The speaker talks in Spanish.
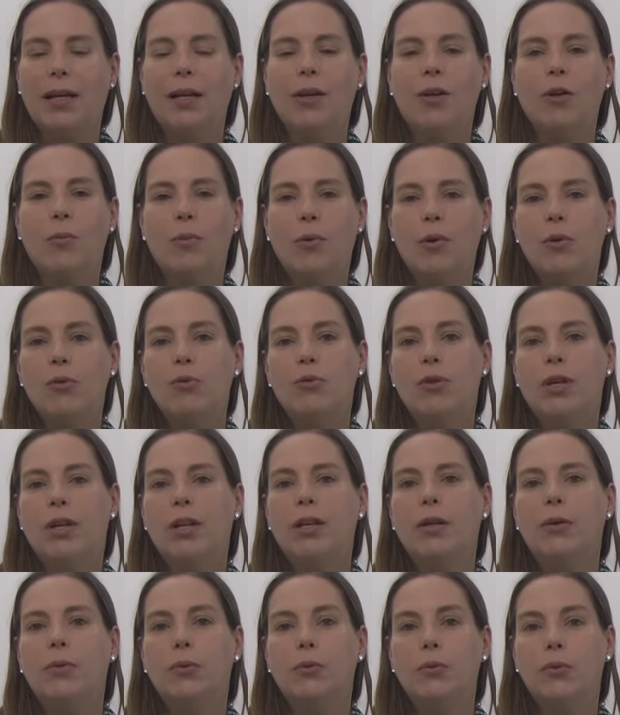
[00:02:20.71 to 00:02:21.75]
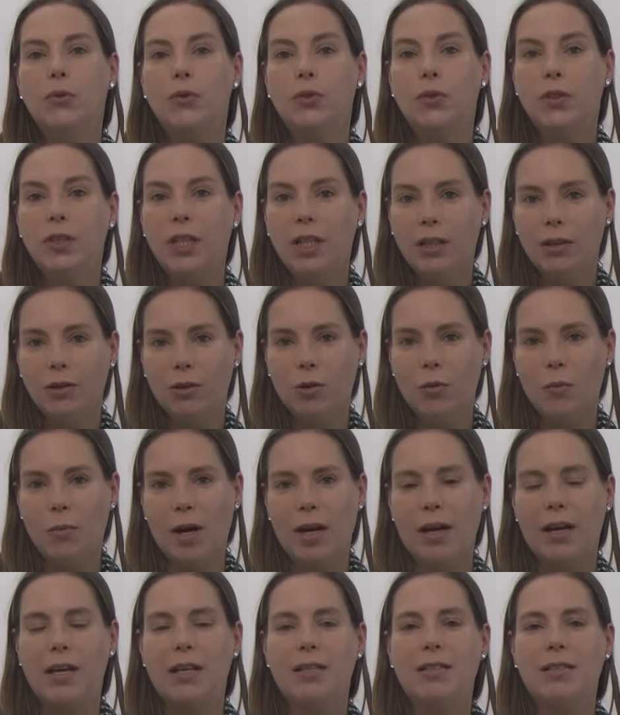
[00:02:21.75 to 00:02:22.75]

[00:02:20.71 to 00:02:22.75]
que no produce ningún síntoma,